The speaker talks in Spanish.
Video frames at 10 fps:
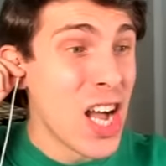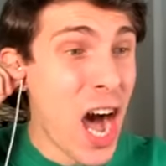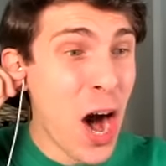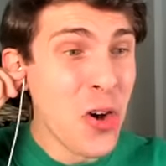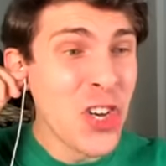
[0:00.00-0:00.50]

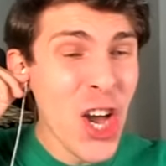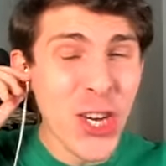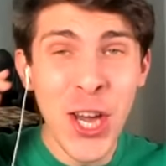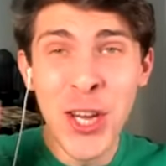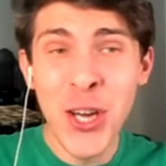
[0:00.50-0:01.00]
Aunque
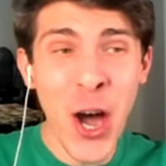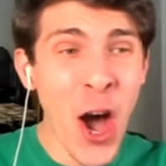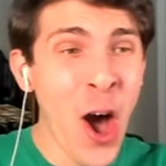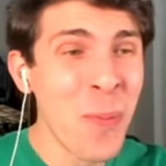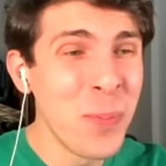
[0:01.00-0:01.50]
King
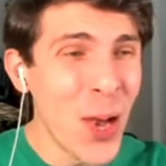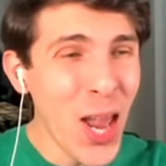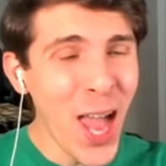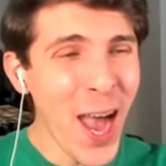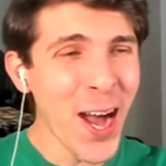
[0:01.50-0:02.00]
Kong
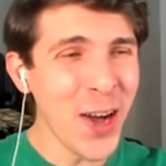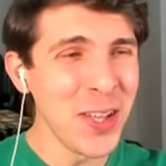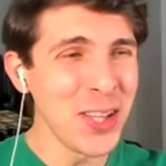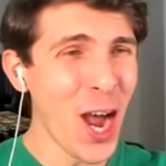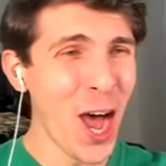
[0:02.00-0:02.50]
pelea
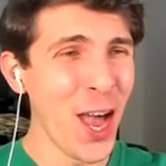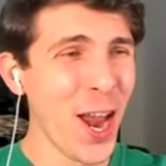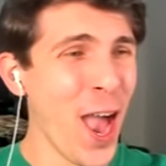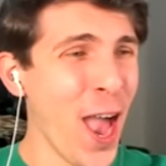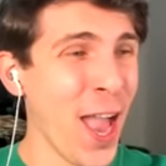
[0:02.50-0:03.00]
contra
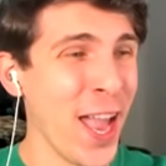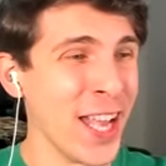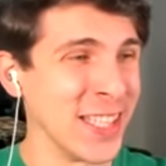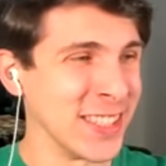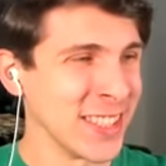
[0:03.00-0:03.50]

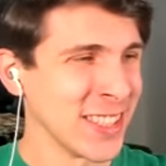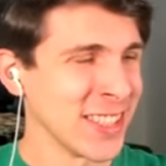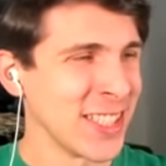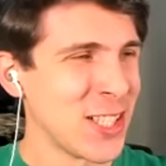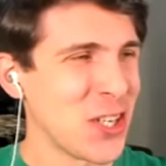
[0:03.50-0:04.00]
Eren
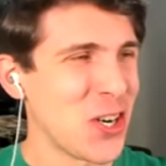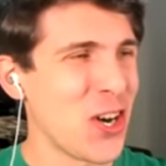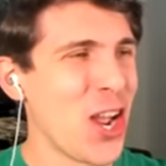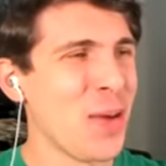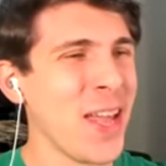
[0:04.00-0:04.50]

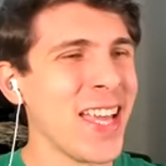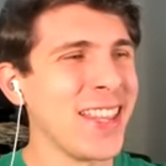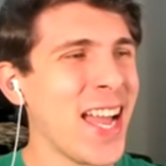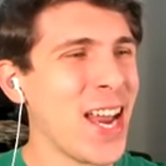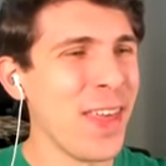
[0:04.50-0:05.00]

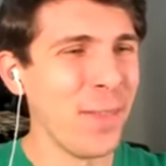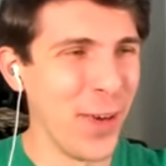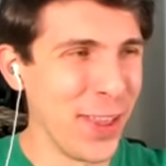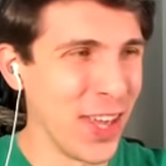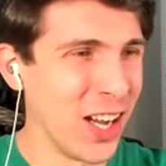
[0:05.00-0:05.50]
Revientan
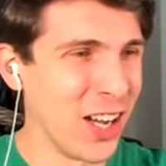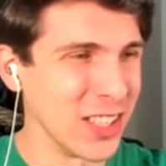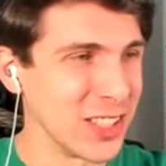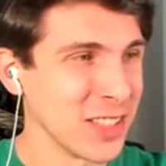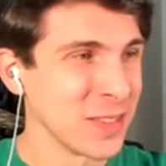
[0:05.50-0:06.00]

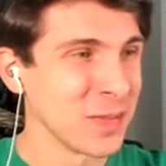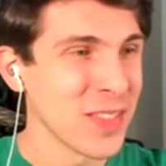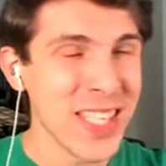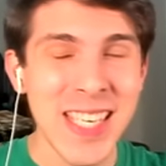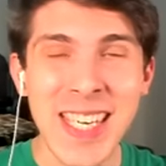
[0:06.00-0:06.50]
edificios
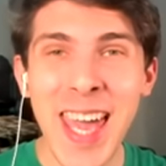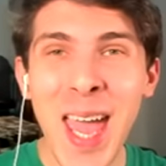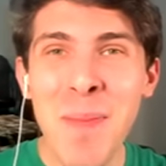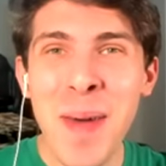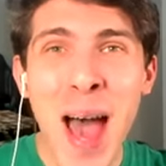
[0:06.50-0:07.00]

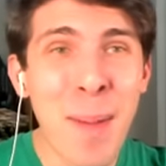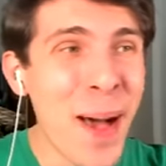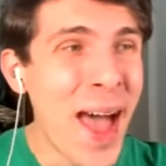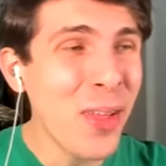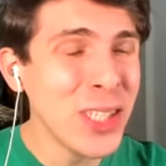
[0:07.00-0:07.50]
¡Qué
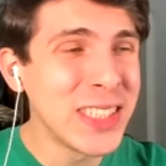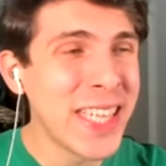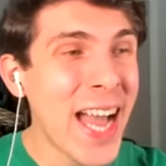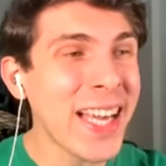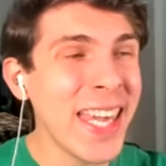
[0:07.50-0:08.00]
mamado
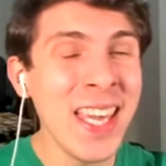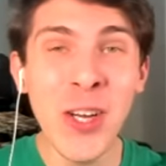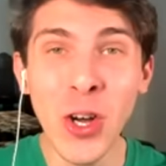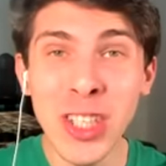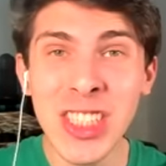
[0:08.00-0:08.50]
está King
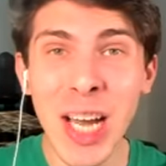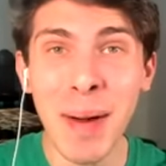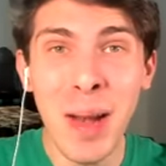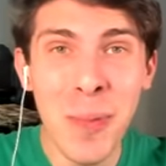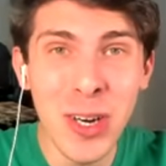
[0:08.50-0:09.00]
Kong,
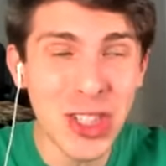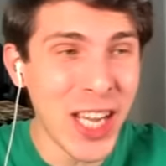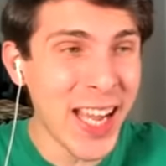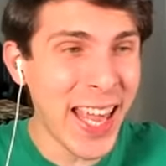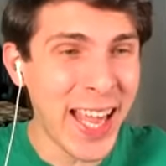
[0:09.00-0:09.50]
chaval! ¡Pero si
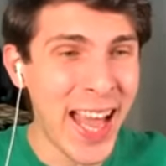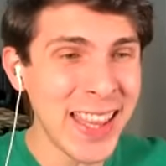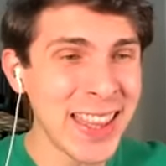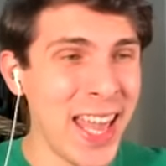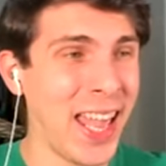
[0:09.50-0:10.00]
es
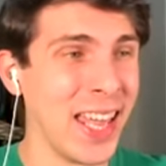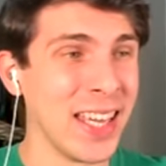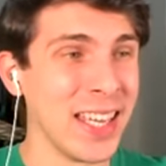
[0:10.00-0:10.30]
gigante!